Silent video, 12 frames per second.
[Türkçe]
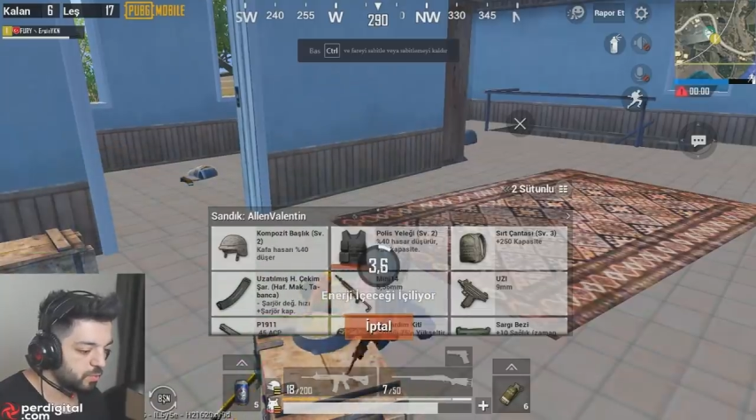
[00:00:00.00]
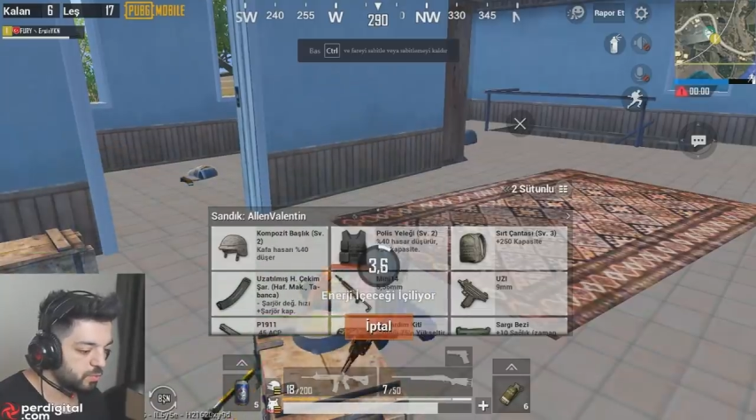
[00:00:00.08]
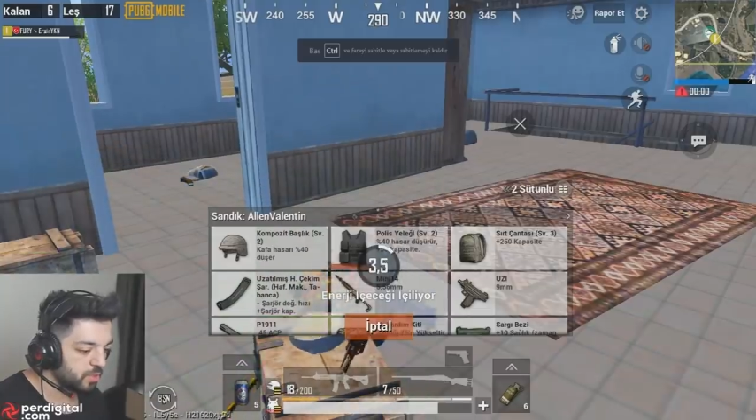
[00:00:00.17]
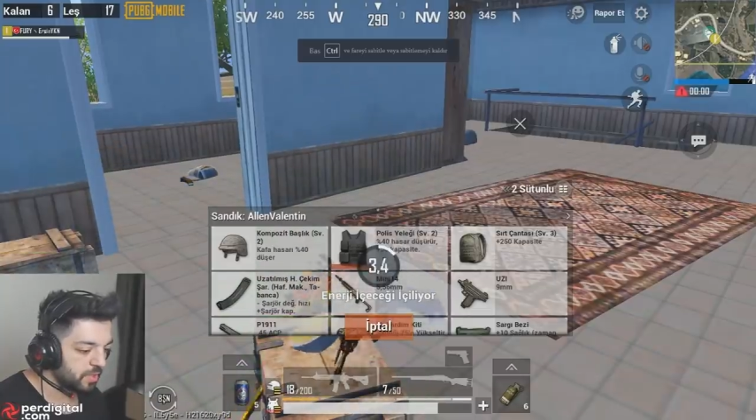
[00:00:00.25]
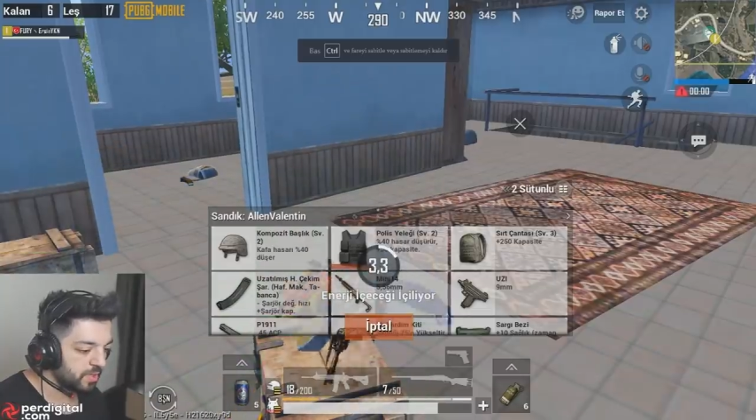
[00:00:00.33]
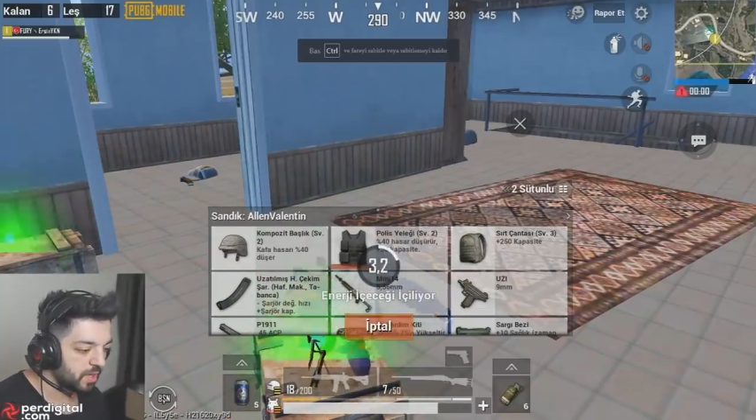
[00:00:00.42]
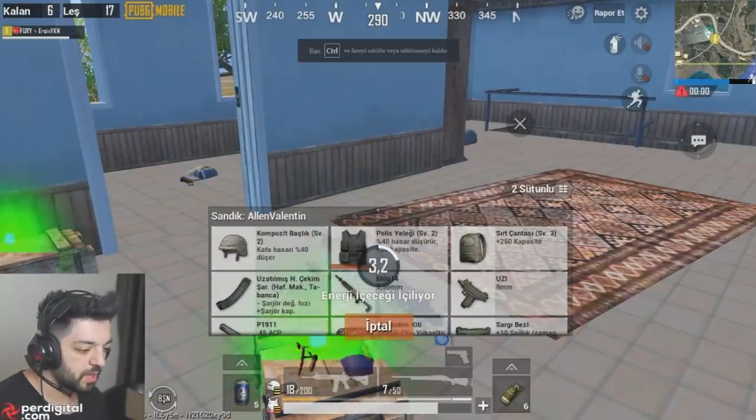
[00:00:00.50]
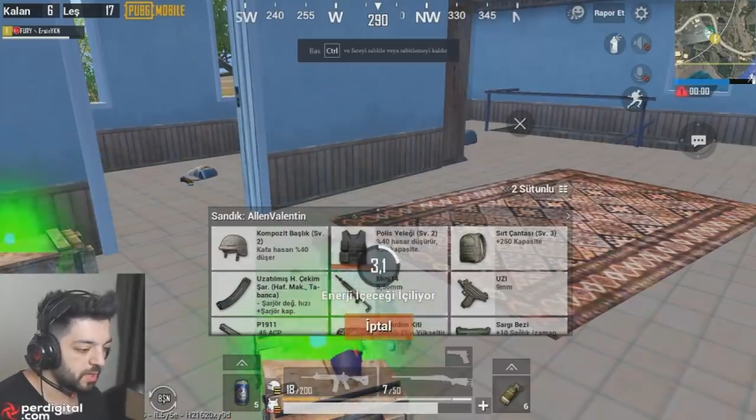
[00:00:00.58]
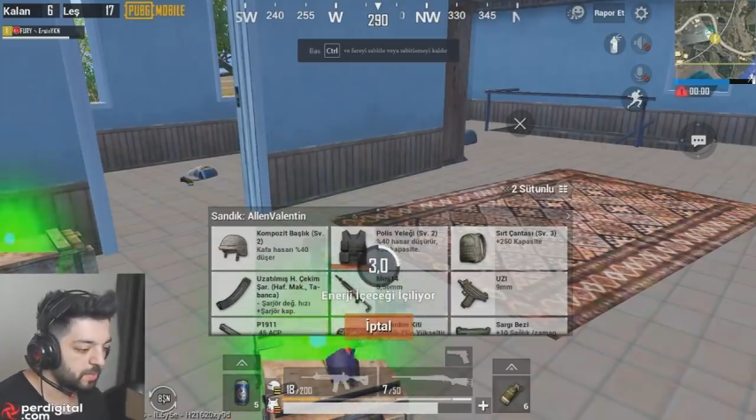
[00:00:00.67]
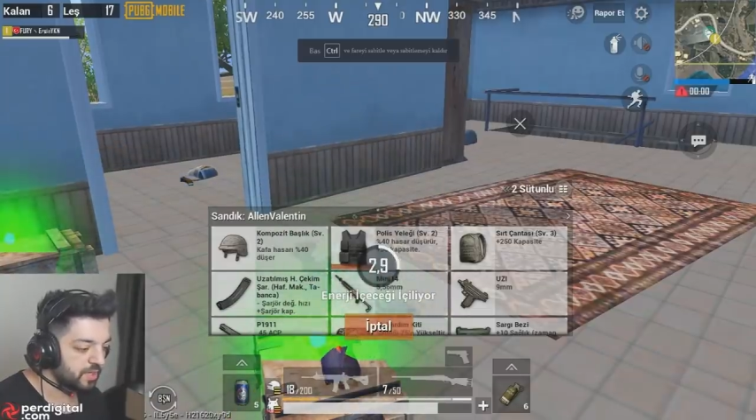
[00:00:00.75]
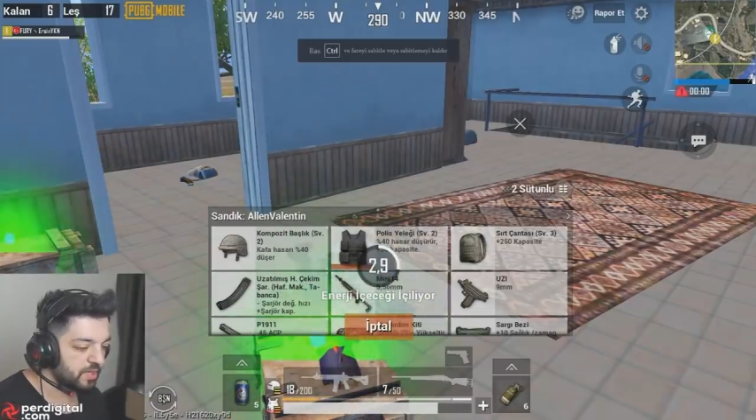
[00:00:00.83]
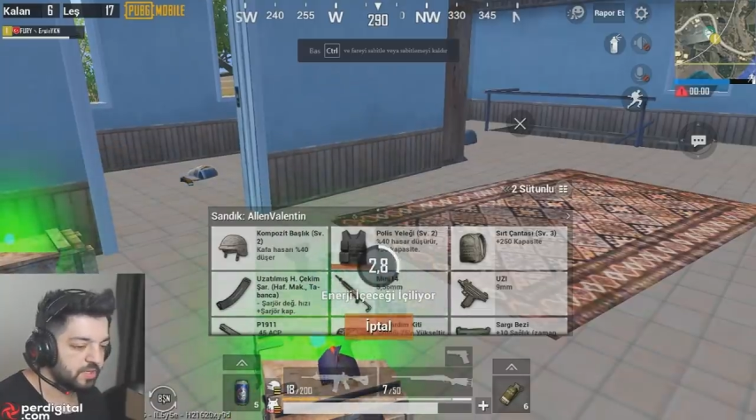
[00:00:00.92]
durmuşlar
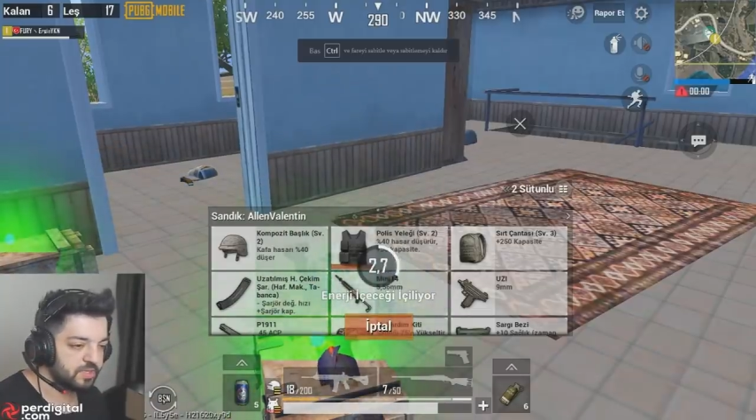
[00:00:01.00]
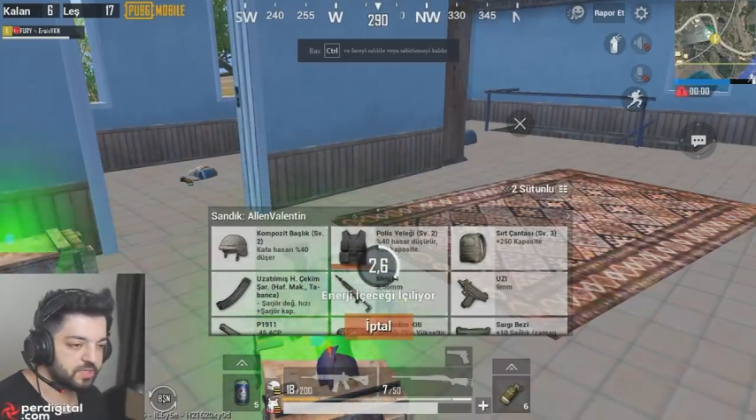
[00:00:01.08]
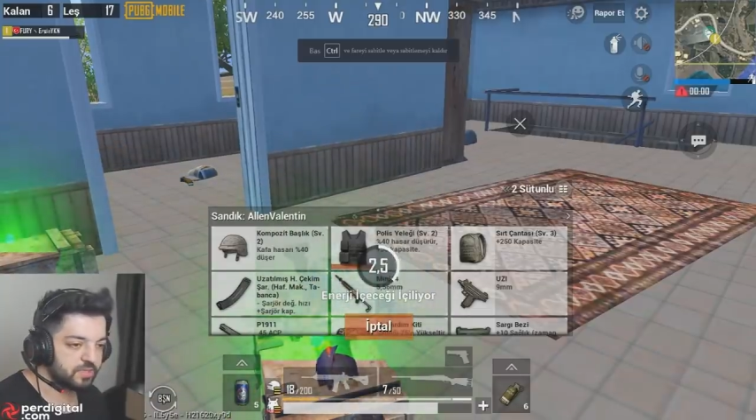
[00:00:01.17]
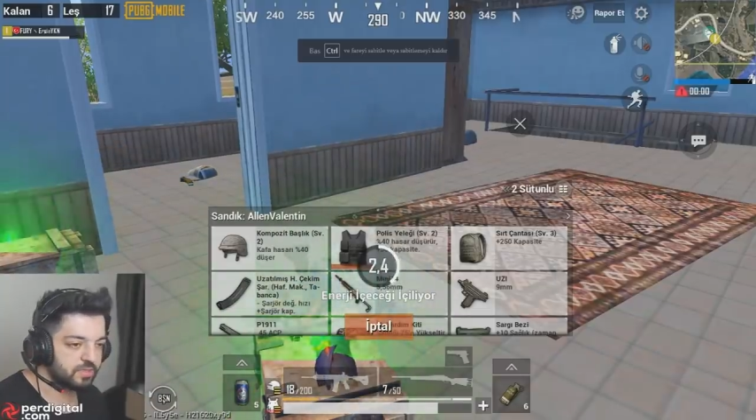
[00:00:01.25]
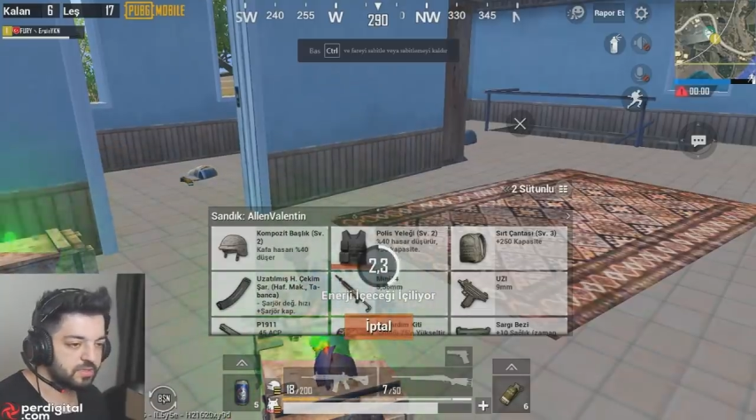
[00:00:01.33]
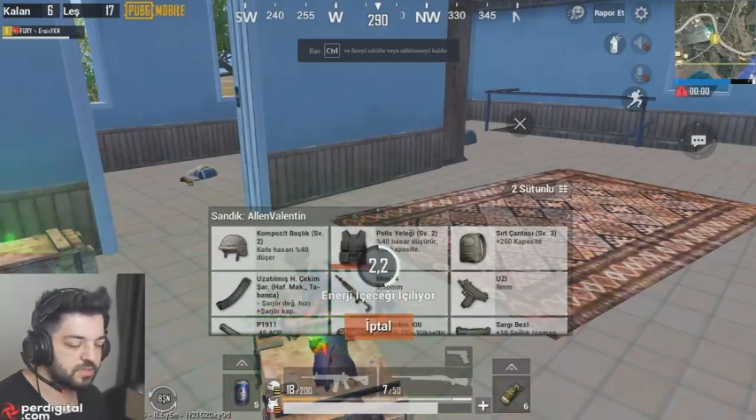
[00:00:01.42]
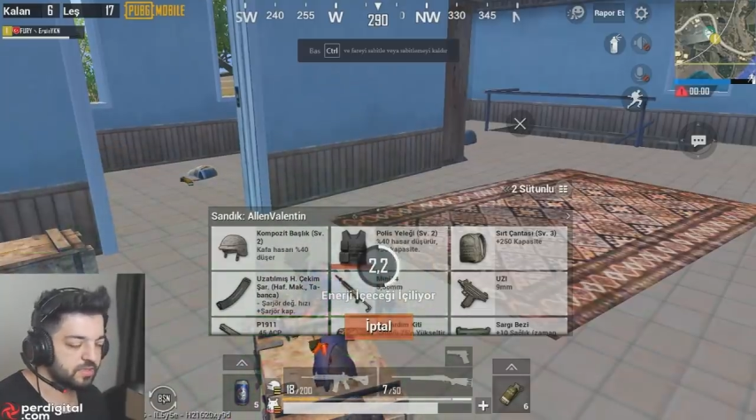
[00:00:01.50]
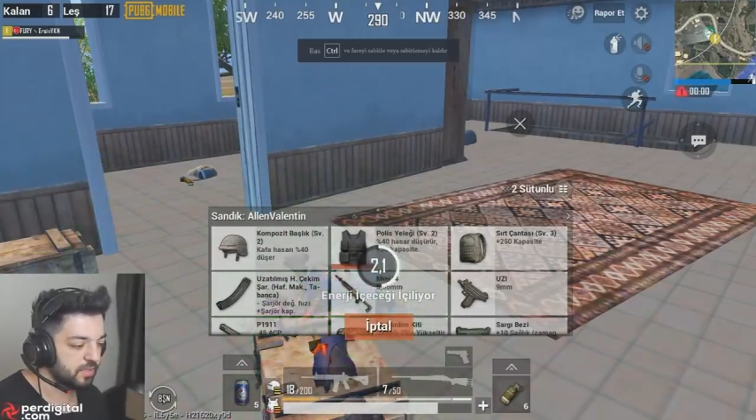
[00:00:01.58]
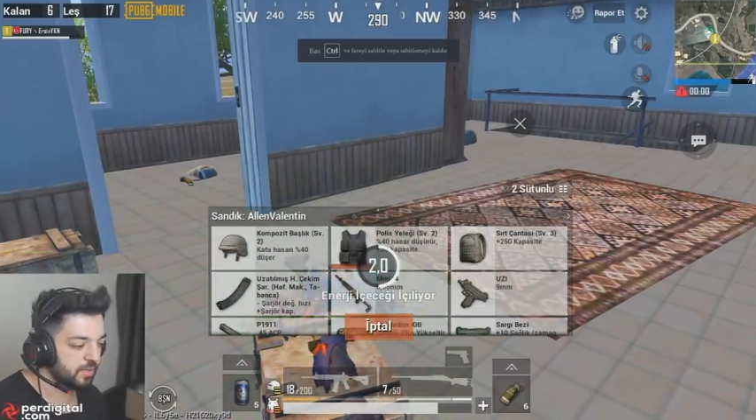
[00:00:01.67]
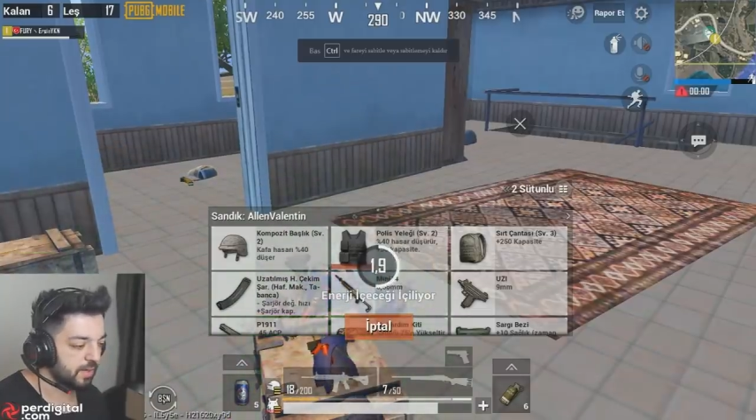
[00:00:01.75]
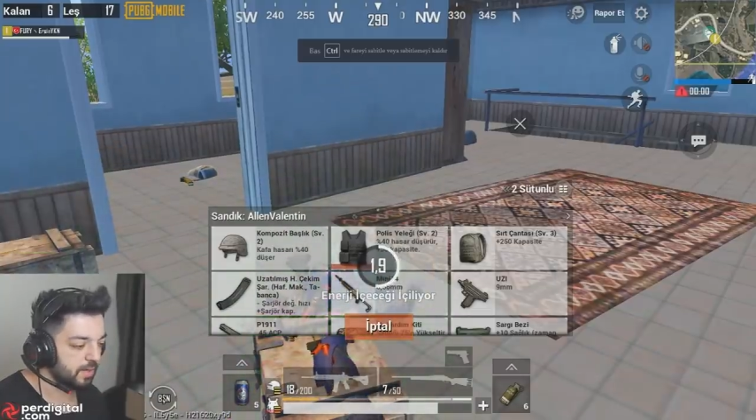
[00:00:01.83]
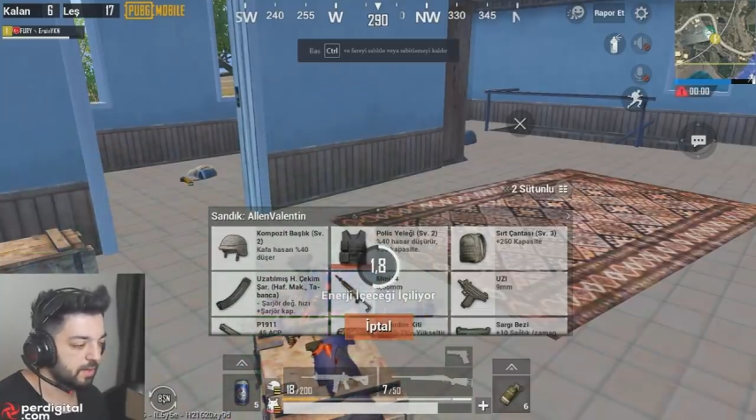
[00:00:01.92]
ha. Bana niye sıktınız
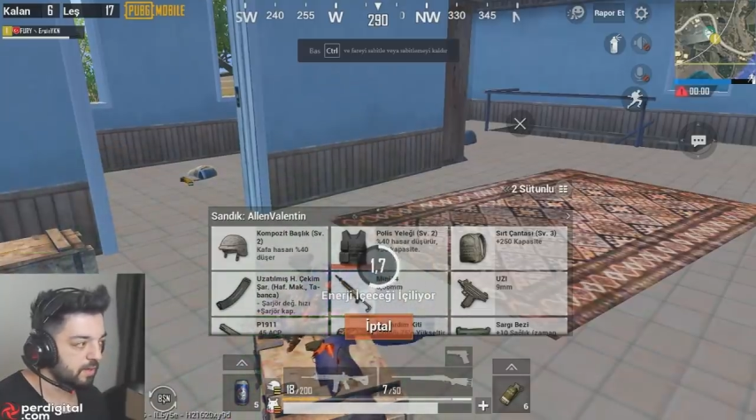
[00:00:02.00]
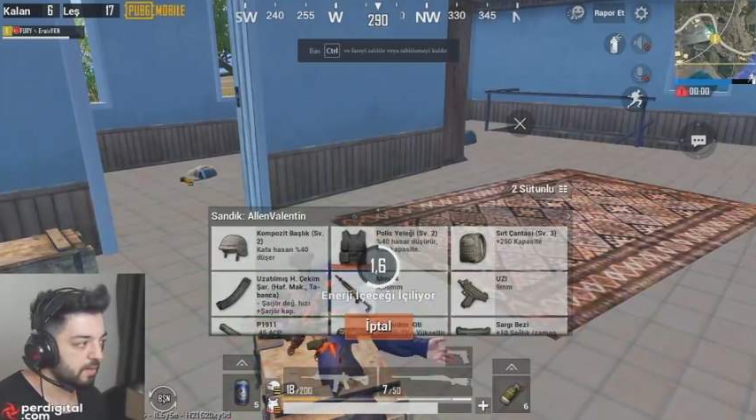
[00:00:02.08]
ki?